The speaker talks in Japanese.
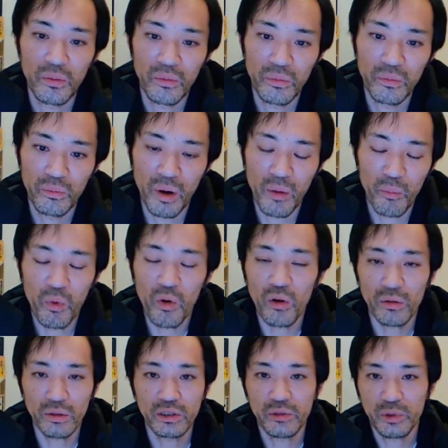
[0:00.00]
まあ、
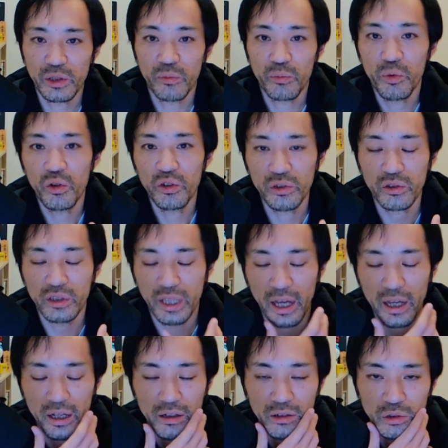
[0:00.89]
僕すみません僕の
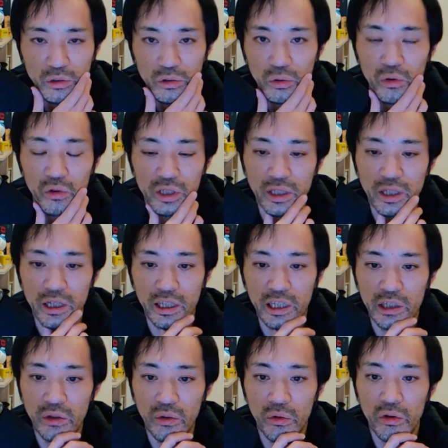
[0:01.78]
大学の同期で
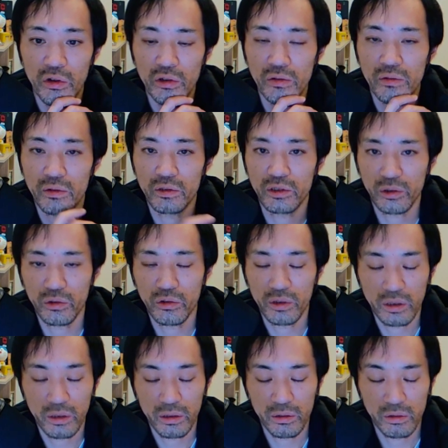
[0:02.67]
起業その
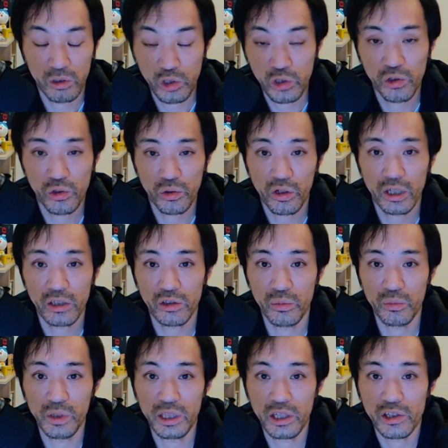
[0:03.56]
就職活
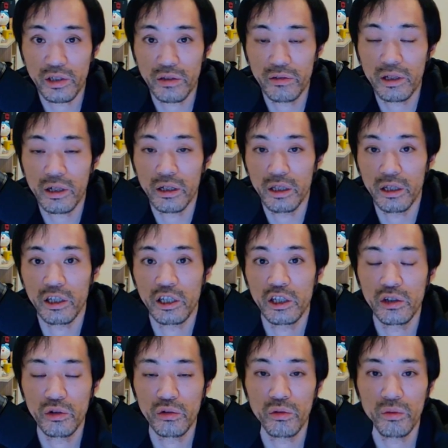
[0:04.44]
動みんなしてる中で
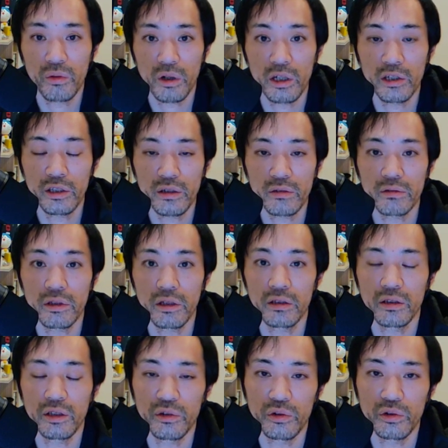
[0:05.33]
起業家になるん
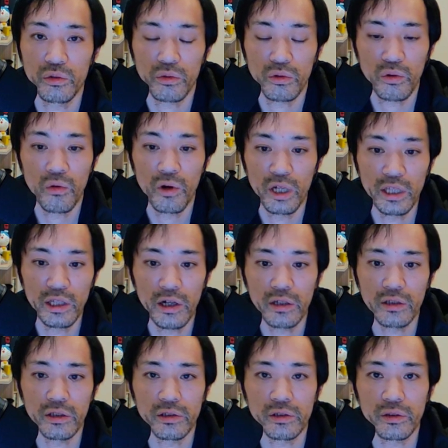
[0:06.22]
だっていう人子はいな
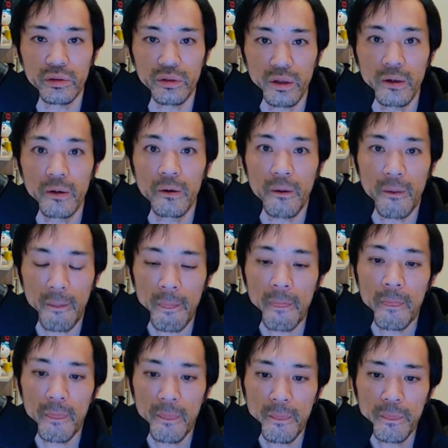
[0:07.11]
かったですけどね
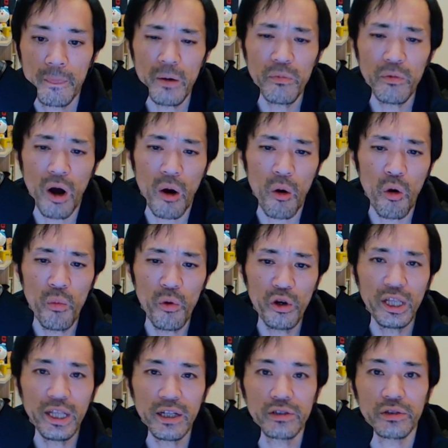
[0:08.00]
多分ほ
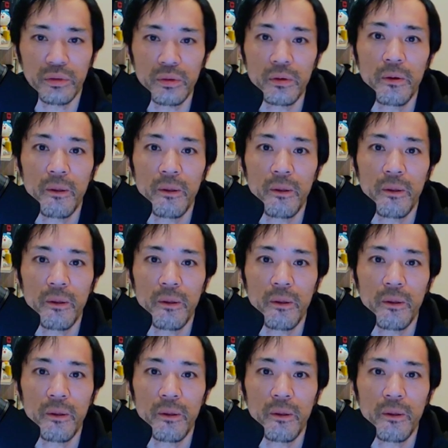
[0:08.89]
ぼいないですよ